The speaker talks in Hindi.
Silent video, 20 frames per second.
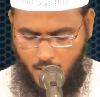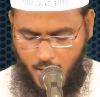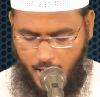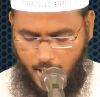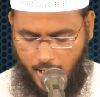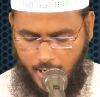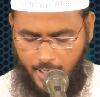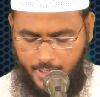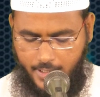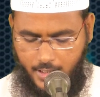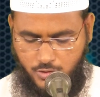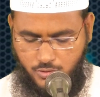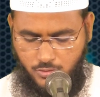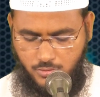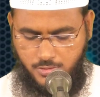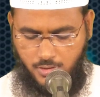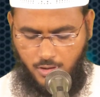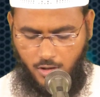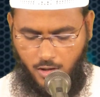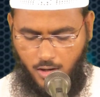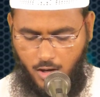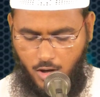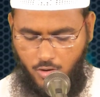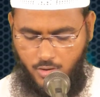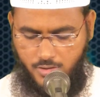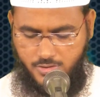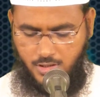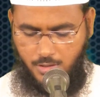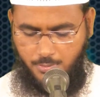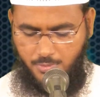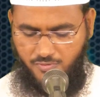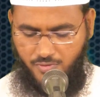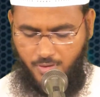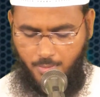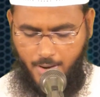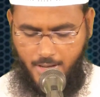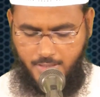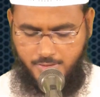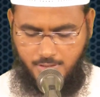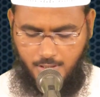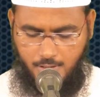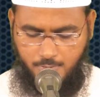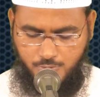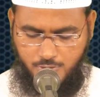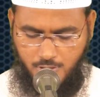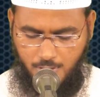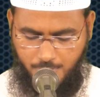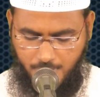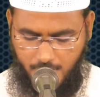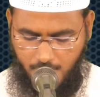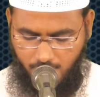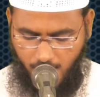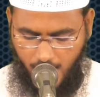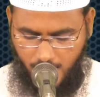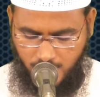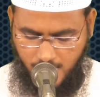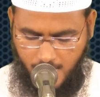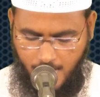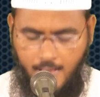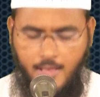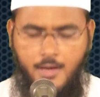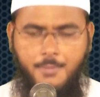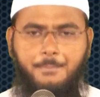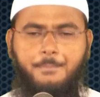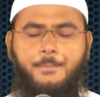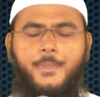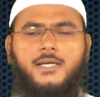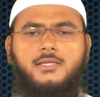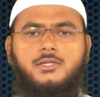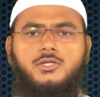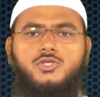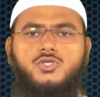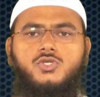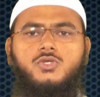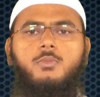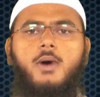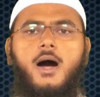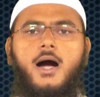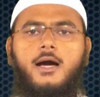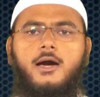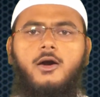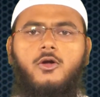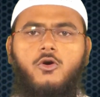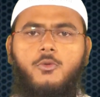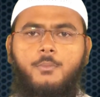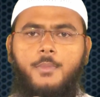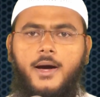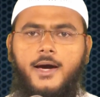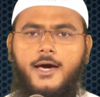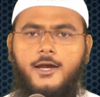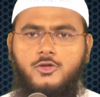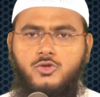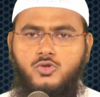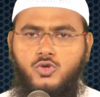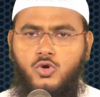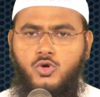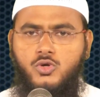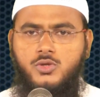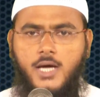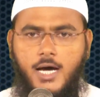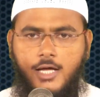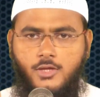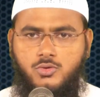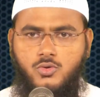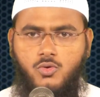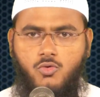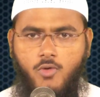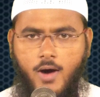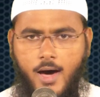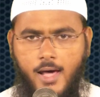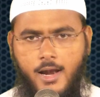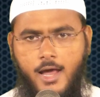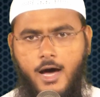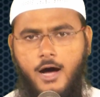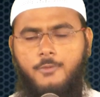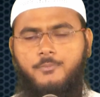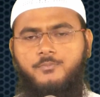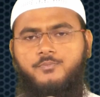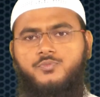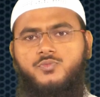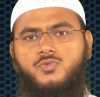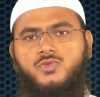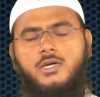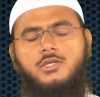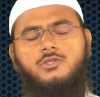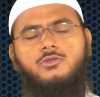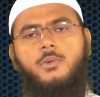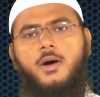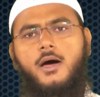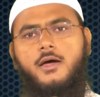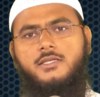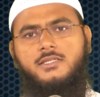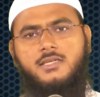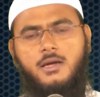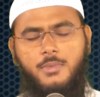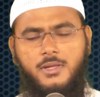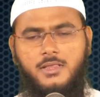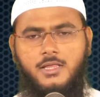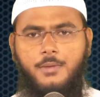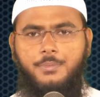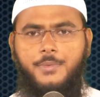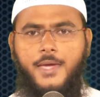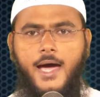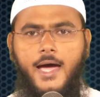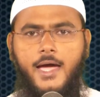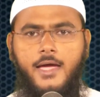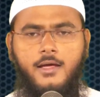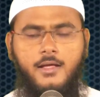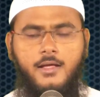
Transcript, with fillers: अल्लाह के रसूल सल्लल्लाहु अलैहि वसल्लम ने फरमाया सही मुस्लिम की रिवायत है मत जुबा करो मगर दो दांतों वाला तर्जुमा इसका मतलब क्या है